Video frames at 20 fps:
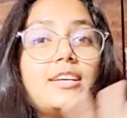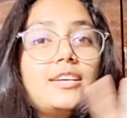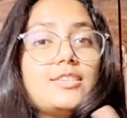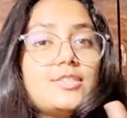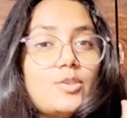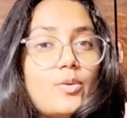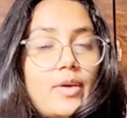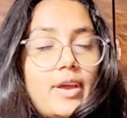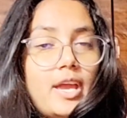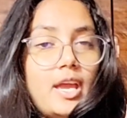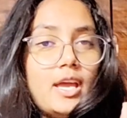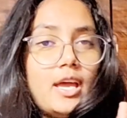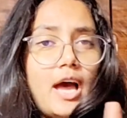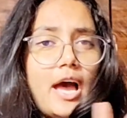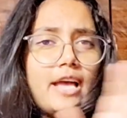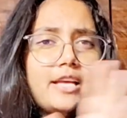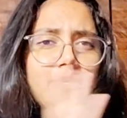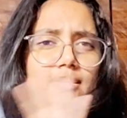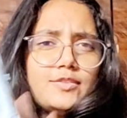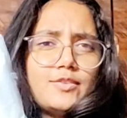सो हे
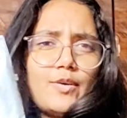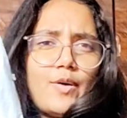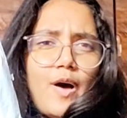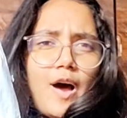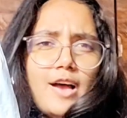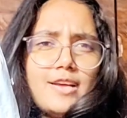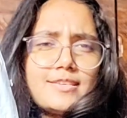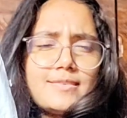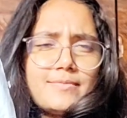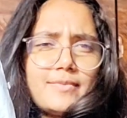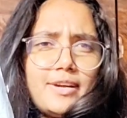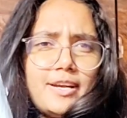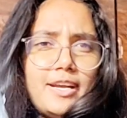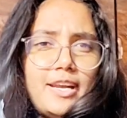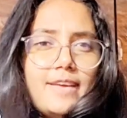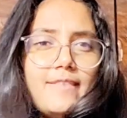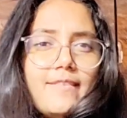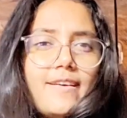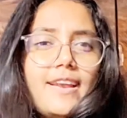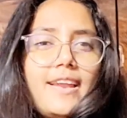गाइस सो आज हम
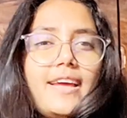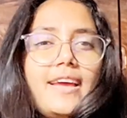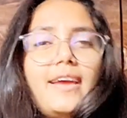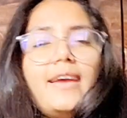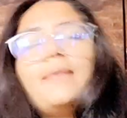करने वाले हैं